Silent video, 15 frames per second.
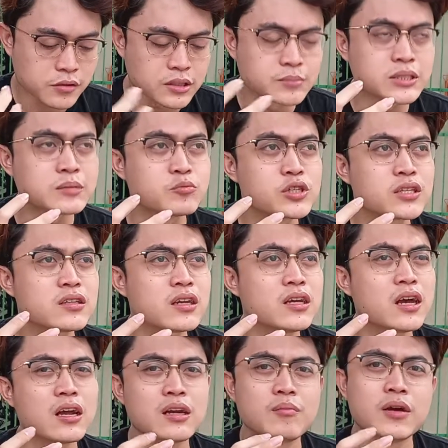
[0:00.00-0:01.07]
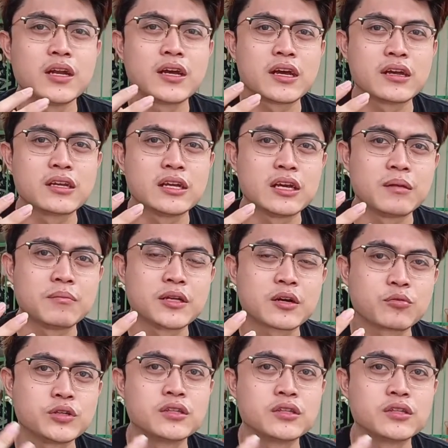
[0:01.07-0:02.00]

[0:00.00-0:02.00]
sama mungkin tadi ada beda ya di minyak